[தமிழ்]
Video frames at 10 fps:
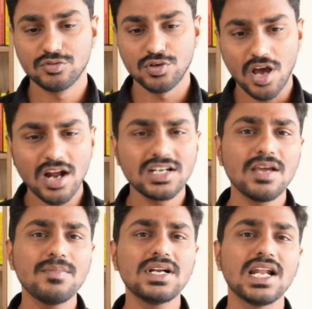ஸோ லாங்
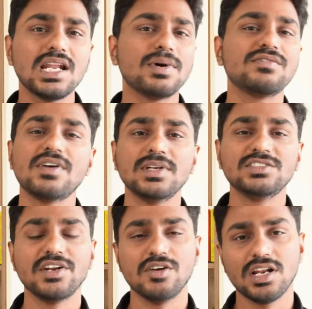டேர்முக்கு நல்ல
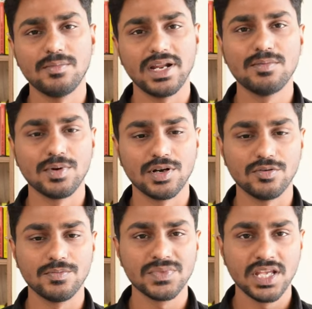பர்ஃபார்மன்ஸ் வேணும்னா நம்ம என்ன
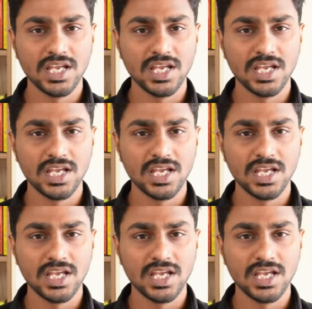பண்ணணும்